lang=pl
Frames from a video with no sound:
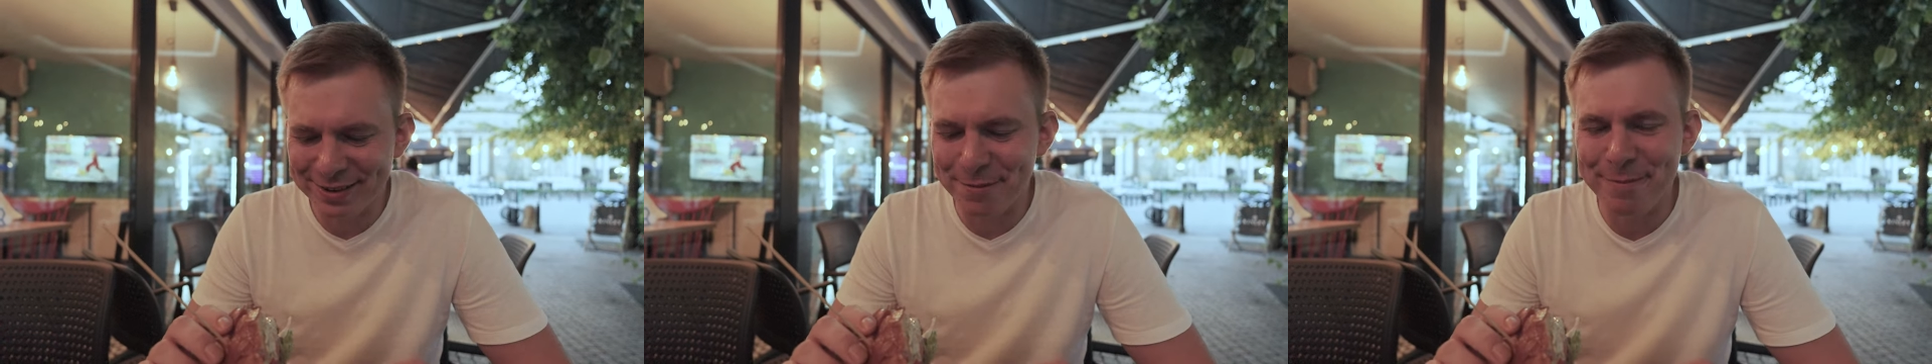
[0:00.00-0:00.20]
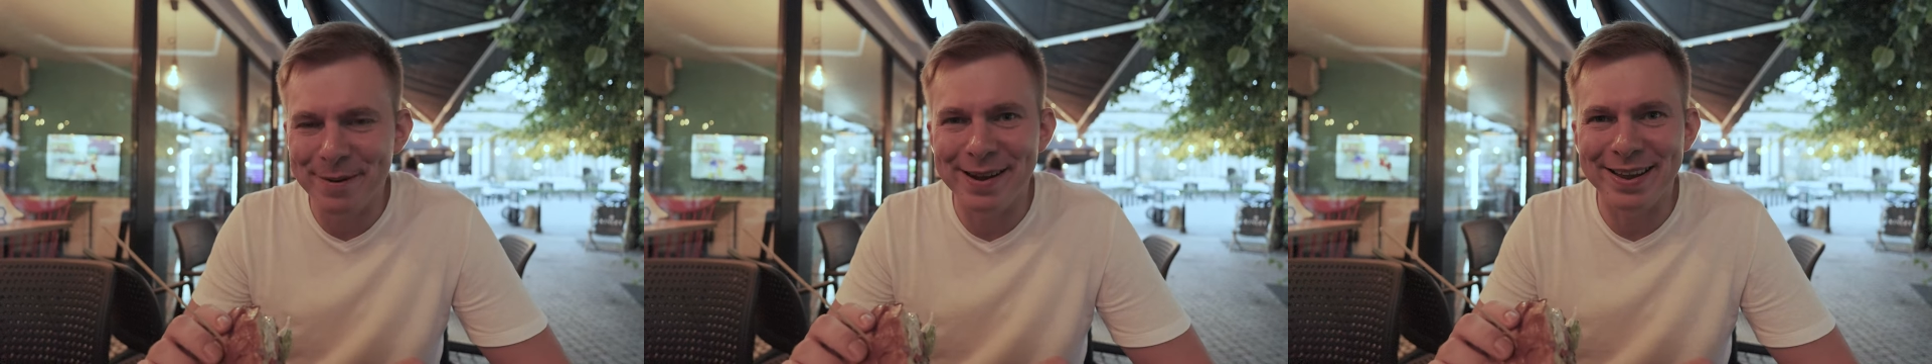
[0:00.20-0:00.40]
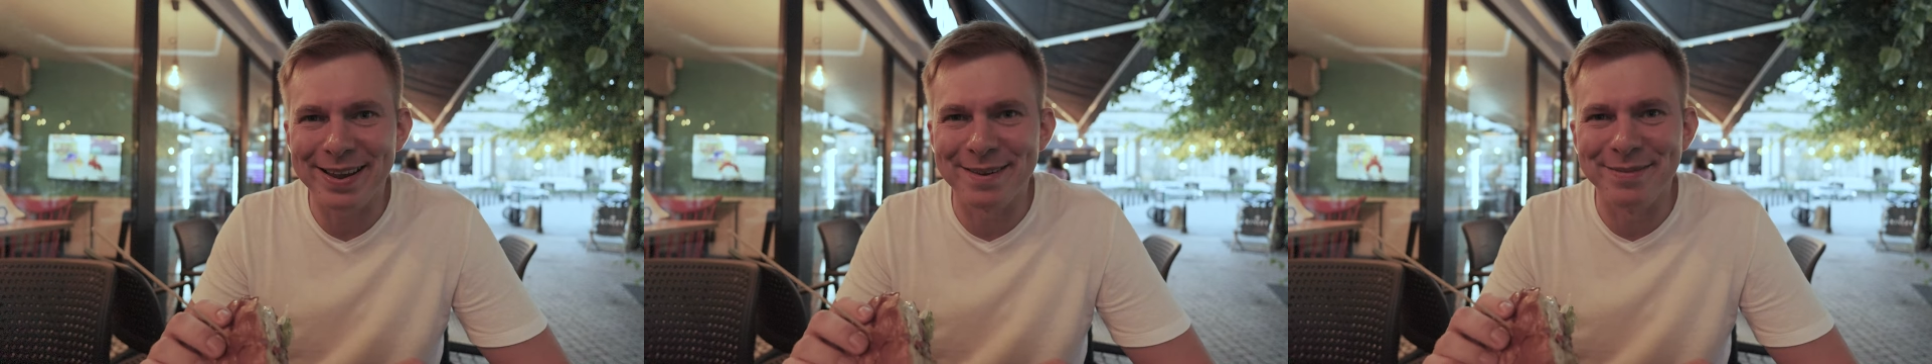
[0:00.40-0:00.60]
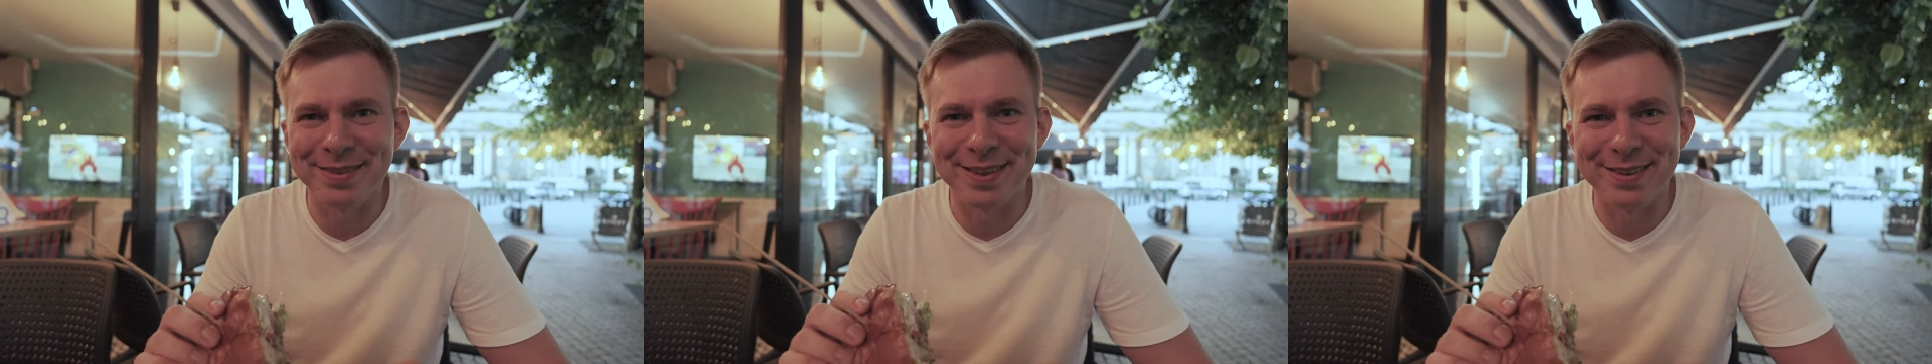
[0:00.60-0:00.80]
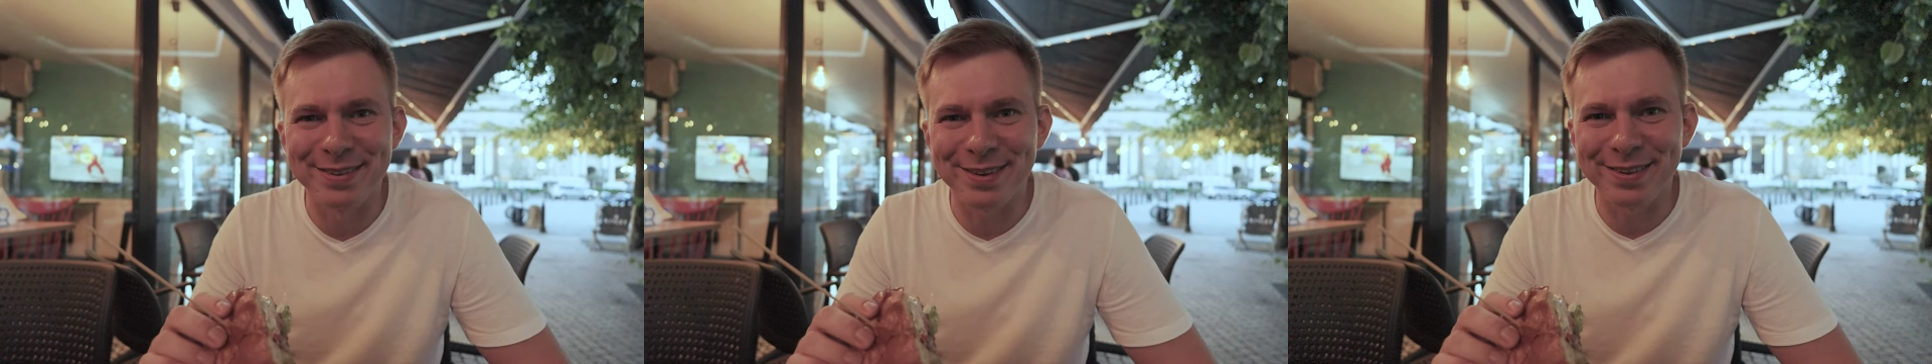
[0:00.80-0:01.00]
koperkiem.
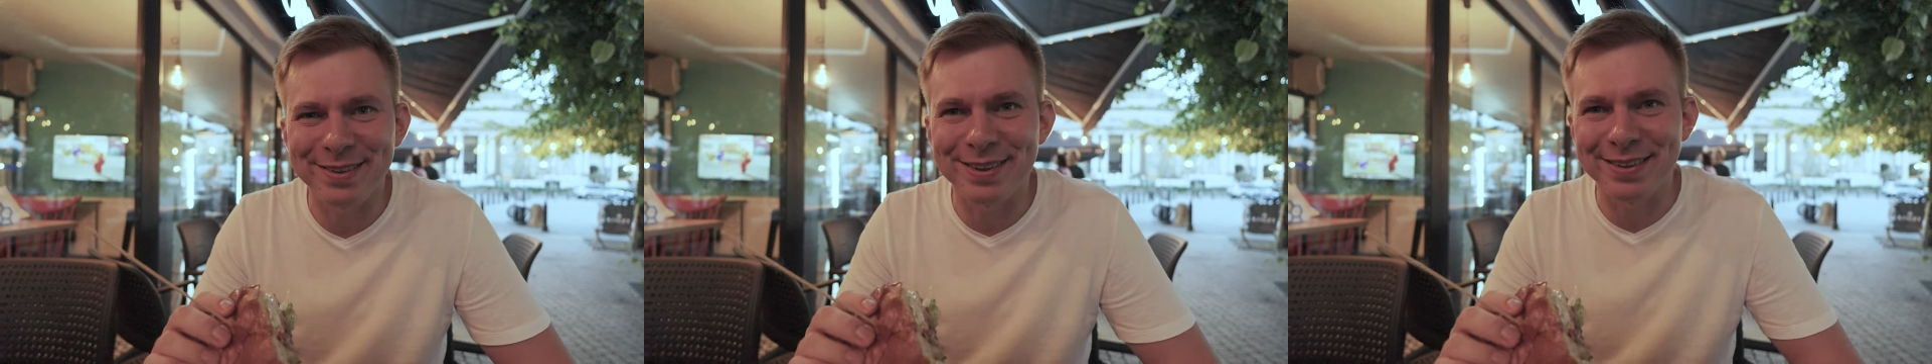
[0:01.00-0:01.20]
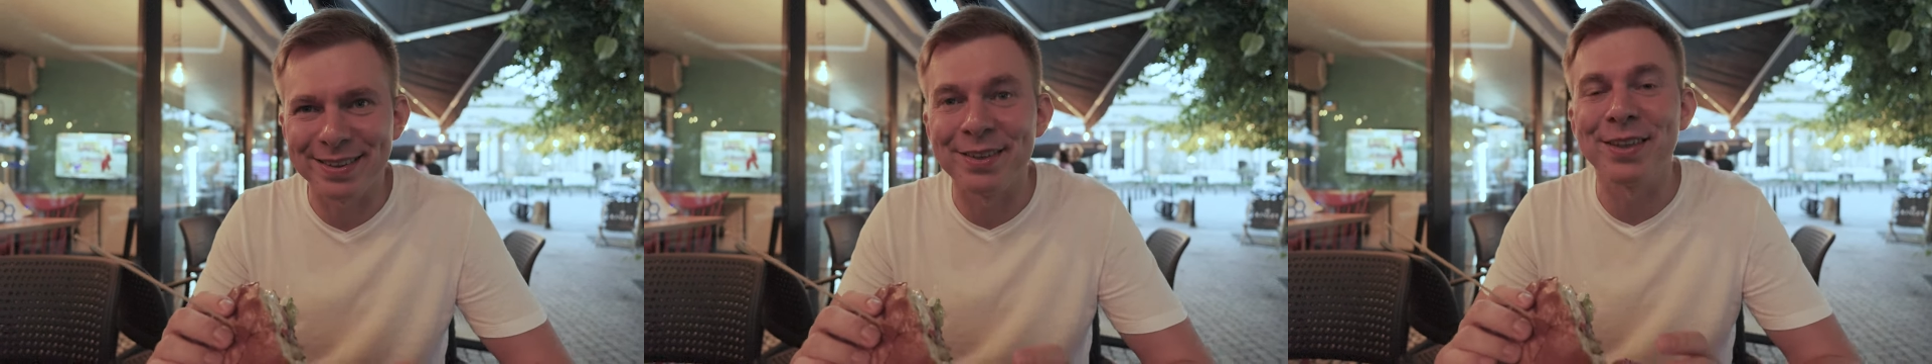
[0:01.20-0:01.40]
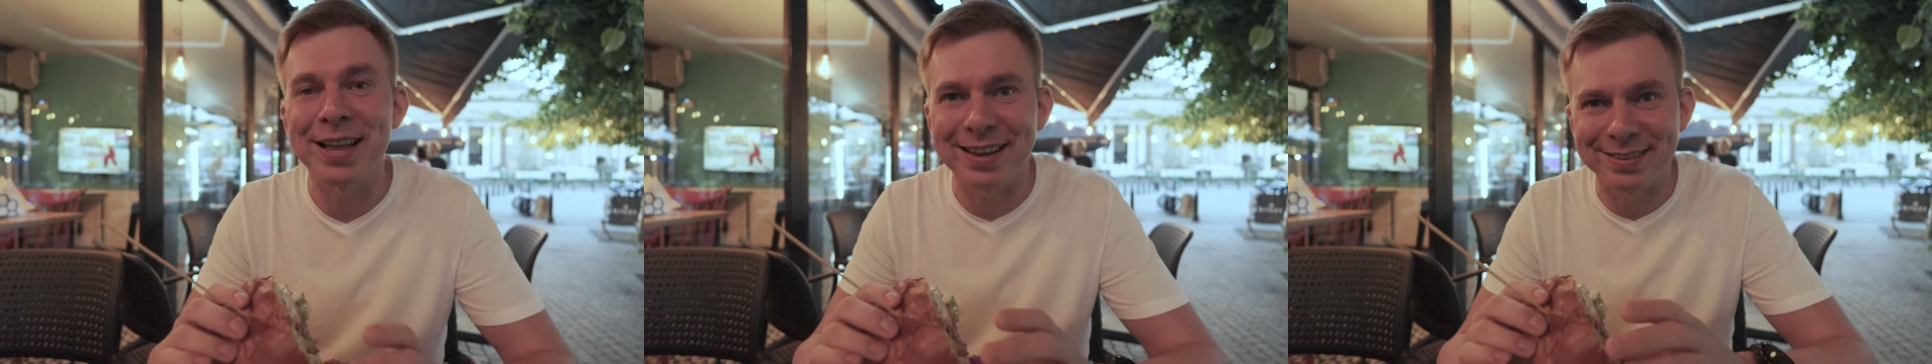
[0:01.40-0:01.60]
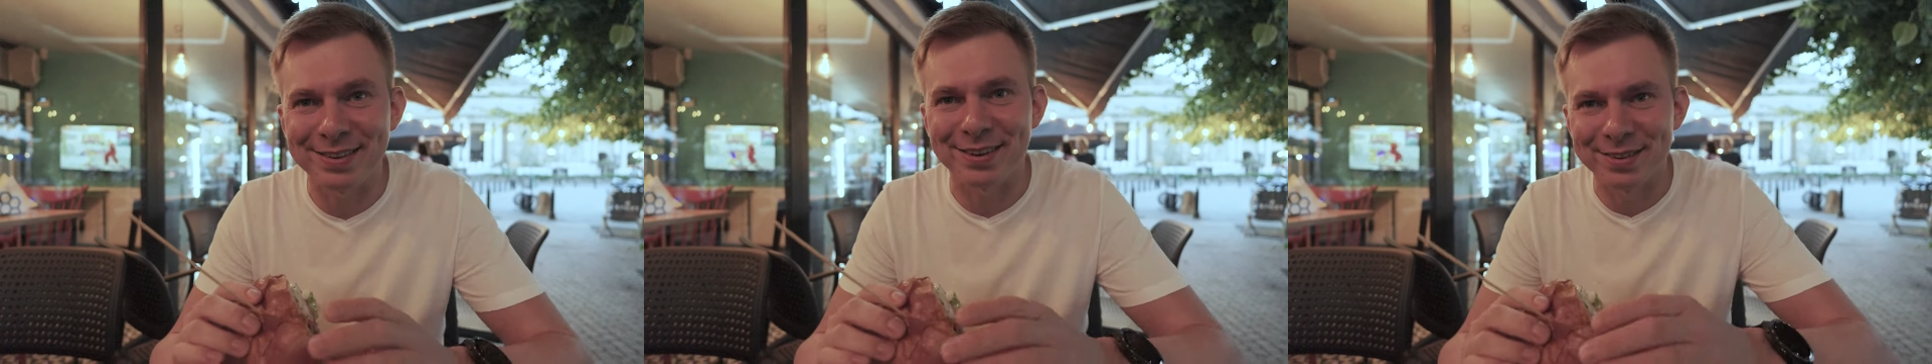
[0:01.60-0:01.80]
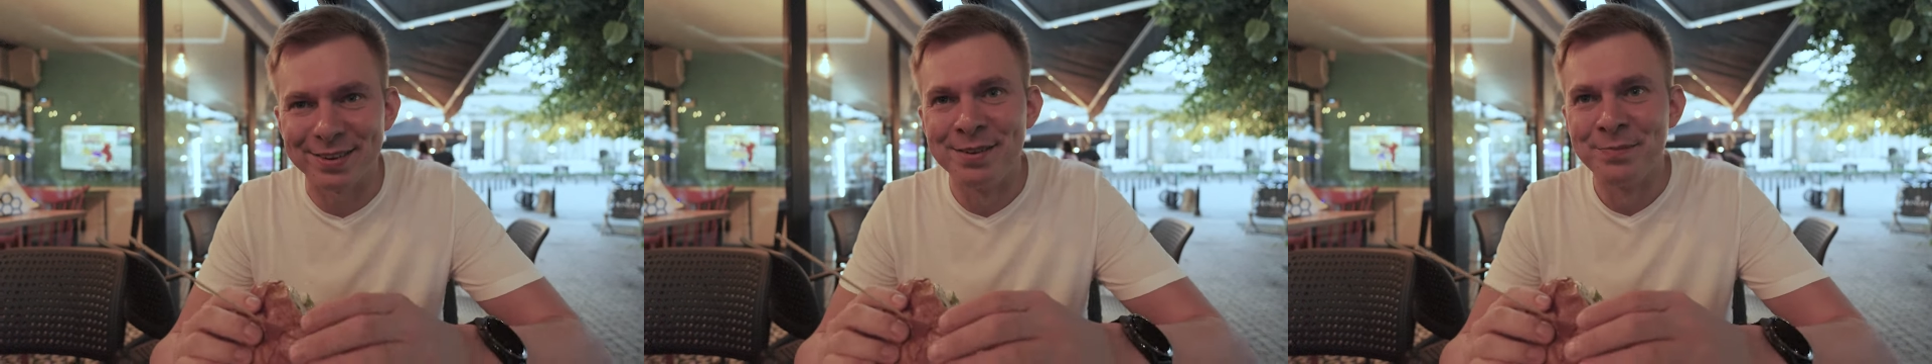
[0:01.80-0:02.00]
Ten sos jest, no tak, sos.